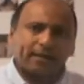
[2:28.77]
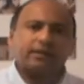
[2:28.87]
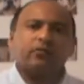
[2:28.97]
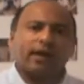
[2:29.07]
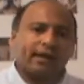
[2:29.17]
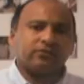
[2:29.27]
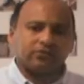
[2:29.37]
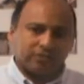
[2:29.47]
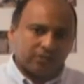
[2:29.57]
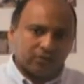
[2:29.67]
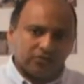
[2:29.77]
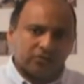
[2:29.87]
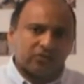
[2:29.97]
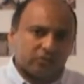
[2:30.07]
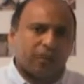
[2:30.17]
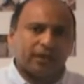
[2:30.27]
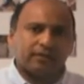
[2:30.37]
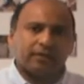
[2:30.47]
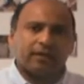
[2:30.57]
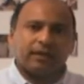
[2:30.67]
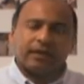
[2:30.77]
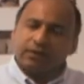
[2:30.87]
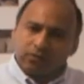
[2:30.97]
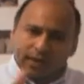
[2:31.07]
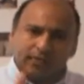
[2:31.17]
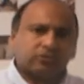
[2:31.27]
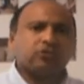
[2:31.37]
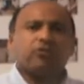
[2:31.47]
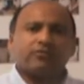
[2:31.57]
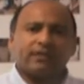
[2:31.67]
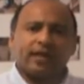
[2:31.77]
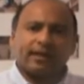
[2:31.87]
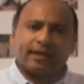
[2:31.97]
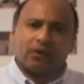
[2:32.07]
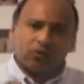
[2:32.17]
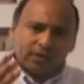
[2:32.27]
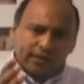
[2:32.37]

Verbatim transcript: para que o reino de Deus se expanda, eu quero te convidar a